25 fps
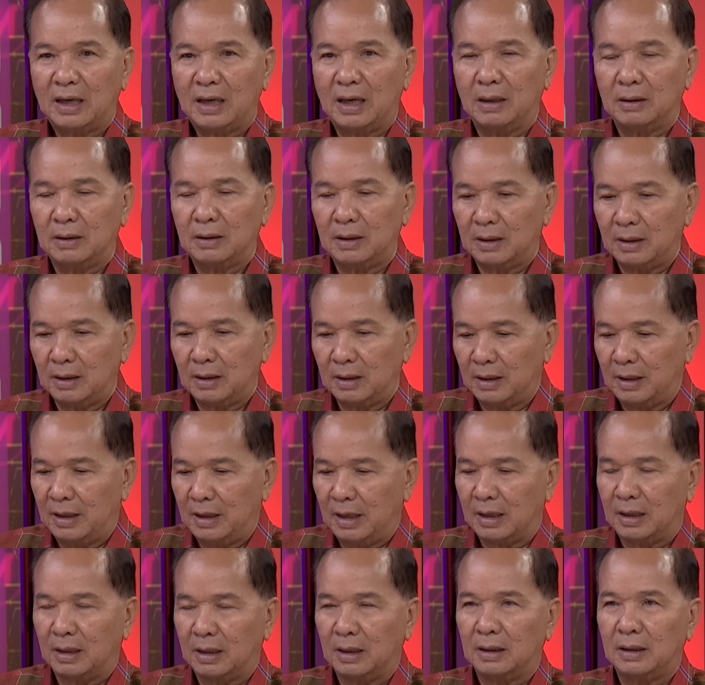ก็
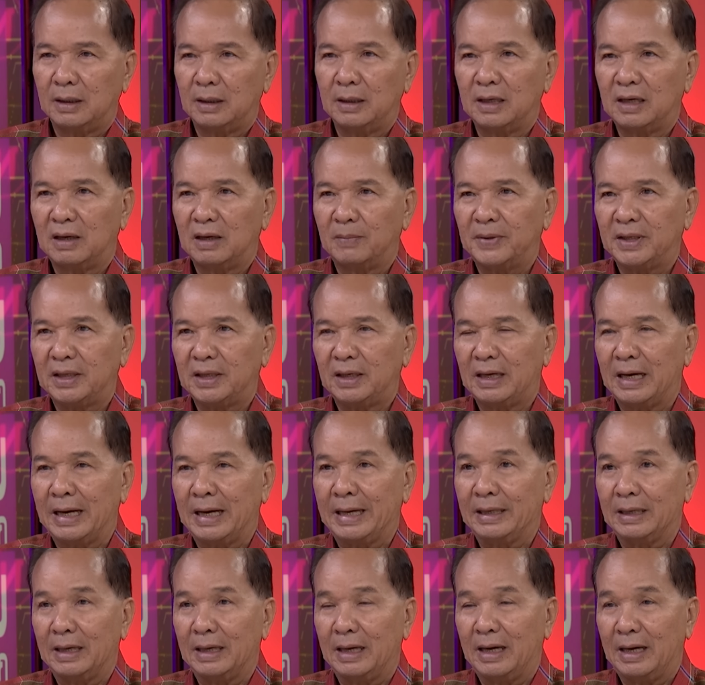เรื่องกรรมธิ
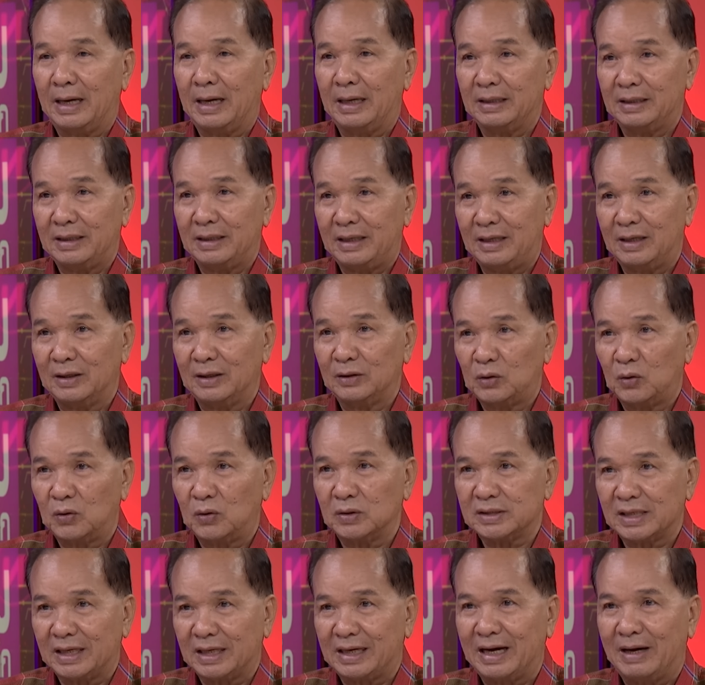การนิรโท
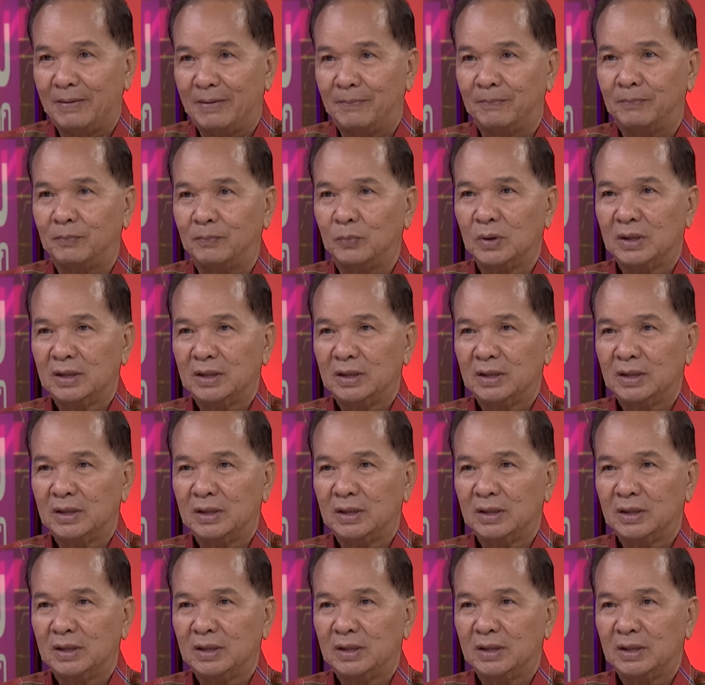ษกรรม